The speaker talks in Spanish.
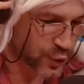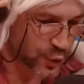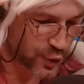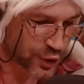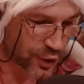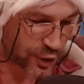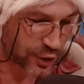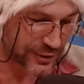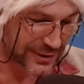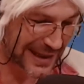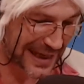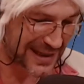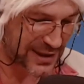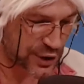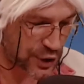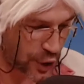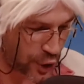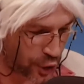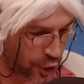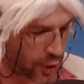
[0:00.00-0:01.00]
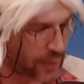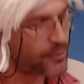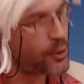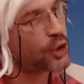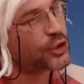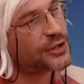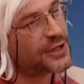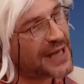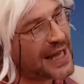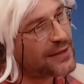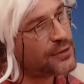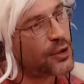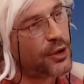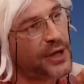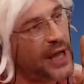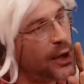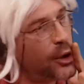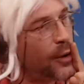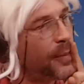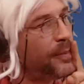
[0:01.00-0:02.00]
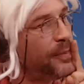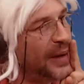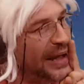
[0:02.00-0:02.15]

suyos lo traicionó mostrándole a los